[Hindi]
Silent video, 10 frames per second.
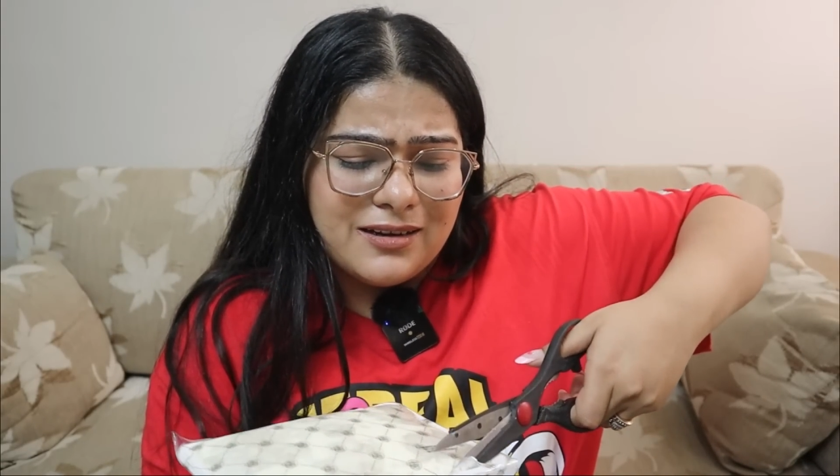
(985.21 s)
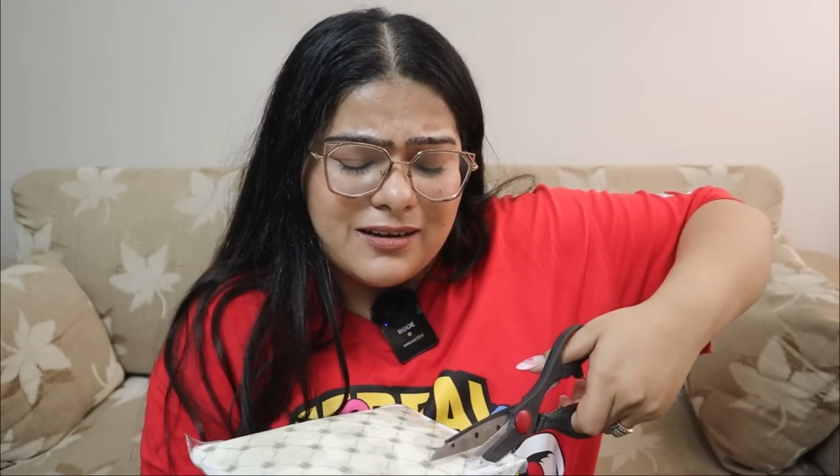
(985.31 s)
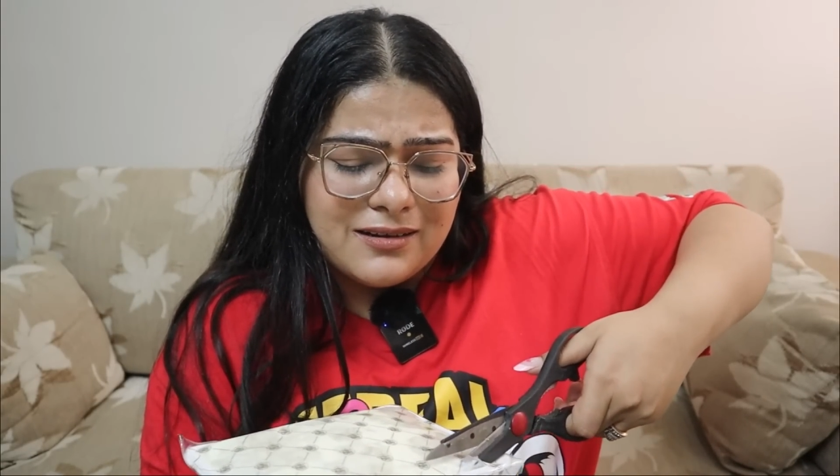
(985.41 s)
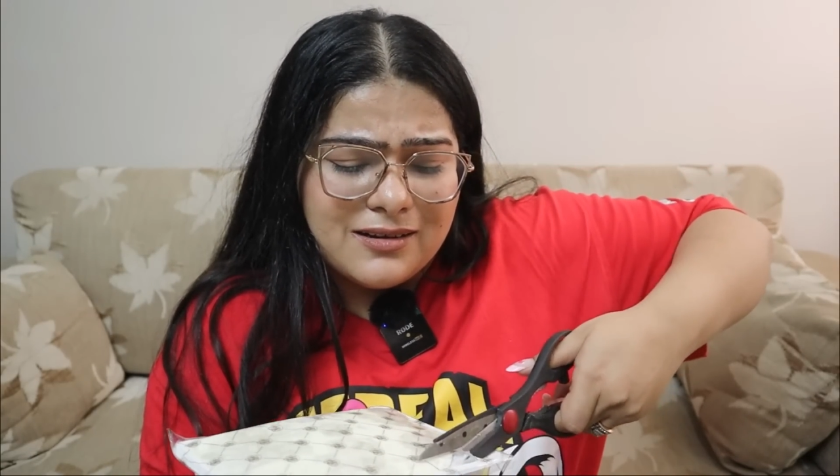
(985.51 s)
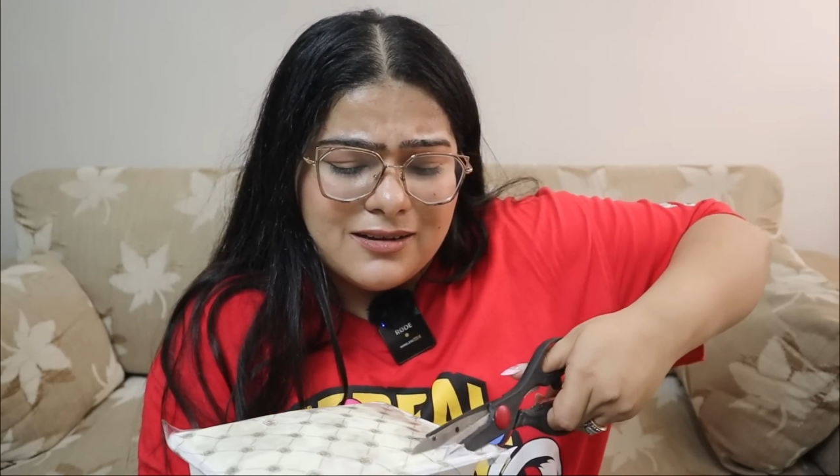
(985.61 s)
नहीं
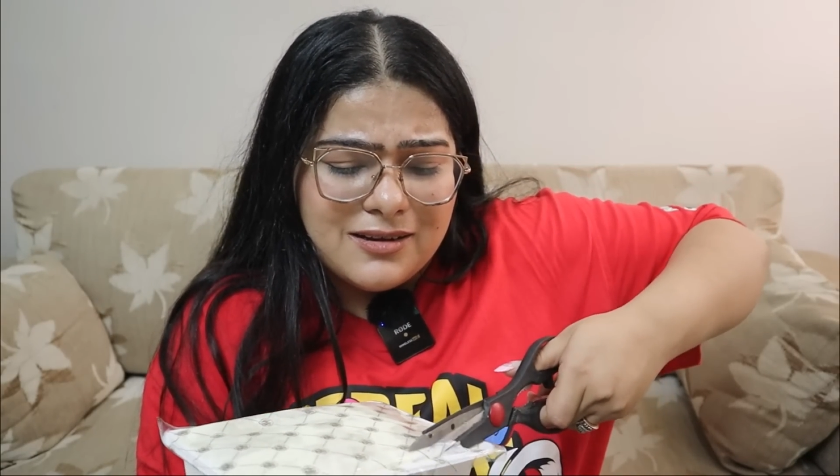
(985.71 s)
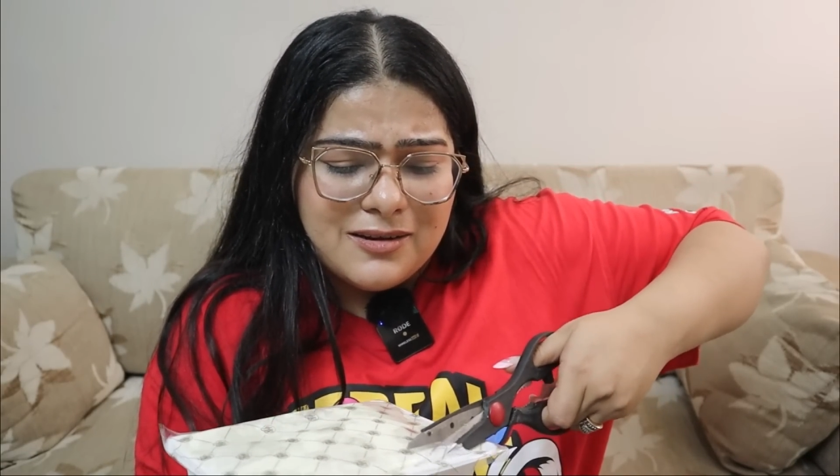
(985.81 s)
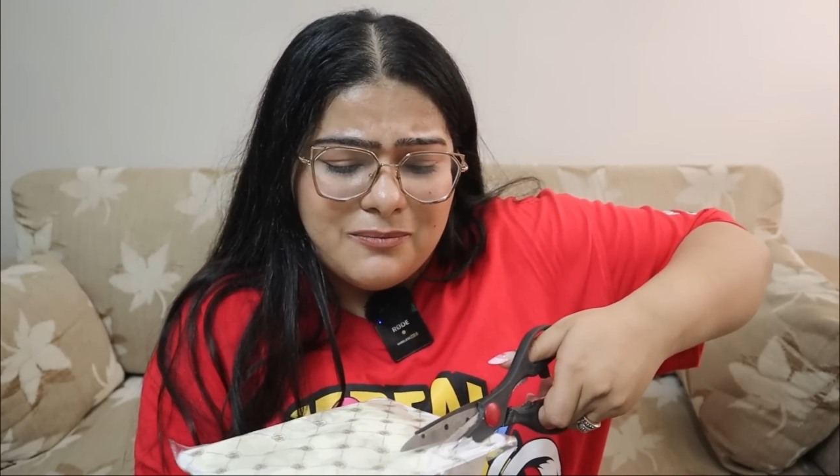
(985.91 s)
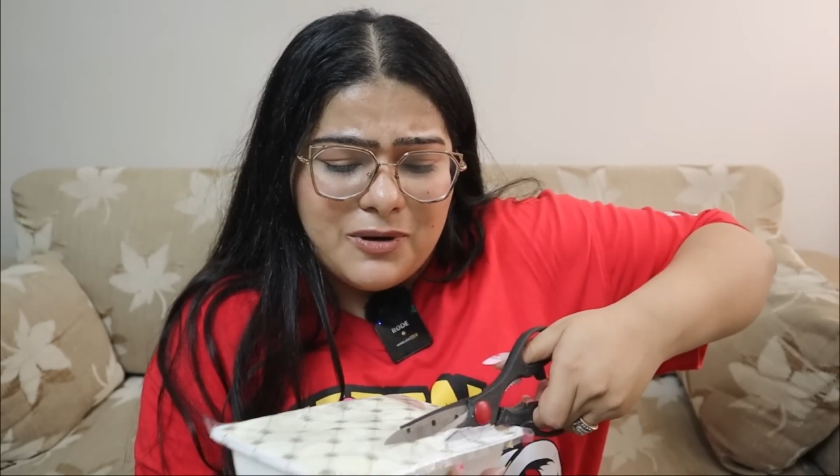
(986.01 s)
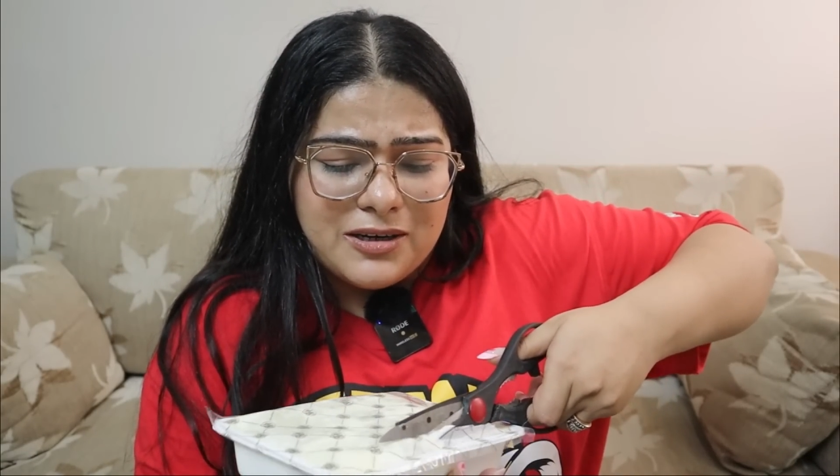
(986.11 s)
है
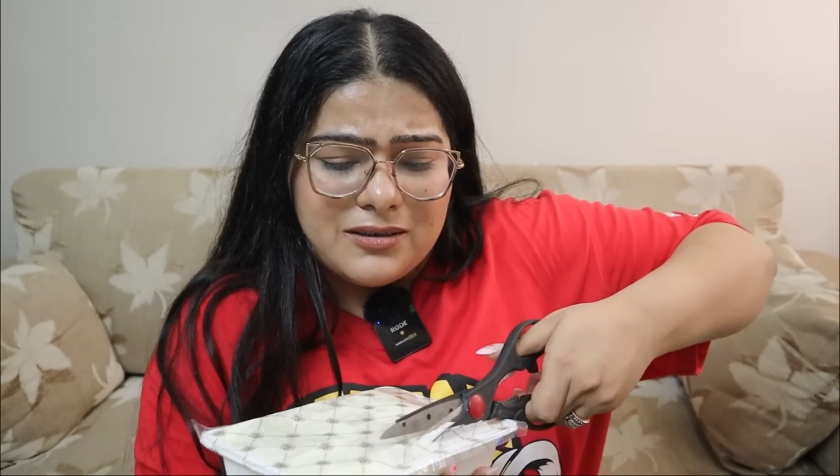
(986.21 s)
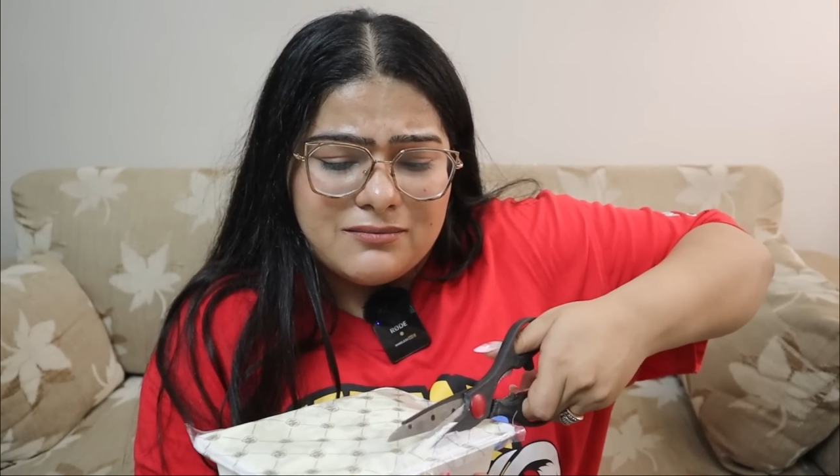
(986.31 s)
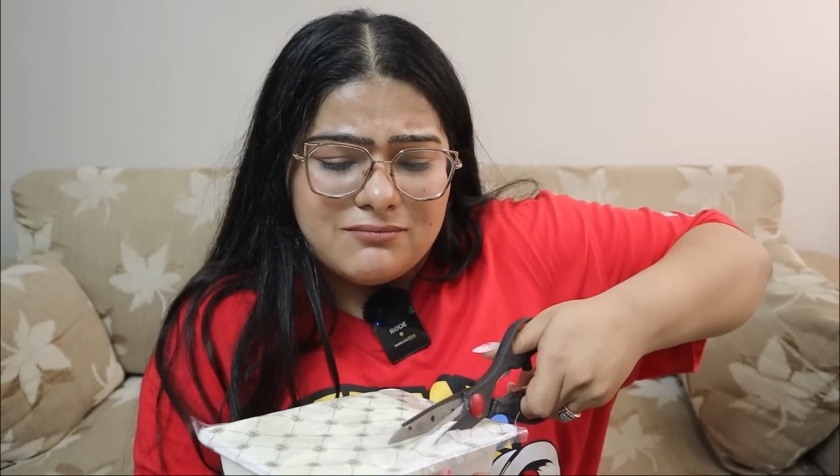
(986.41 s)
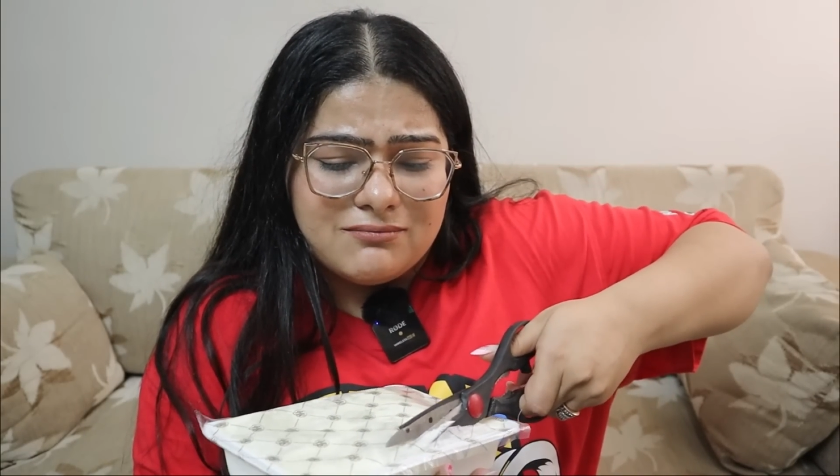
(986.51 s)
बट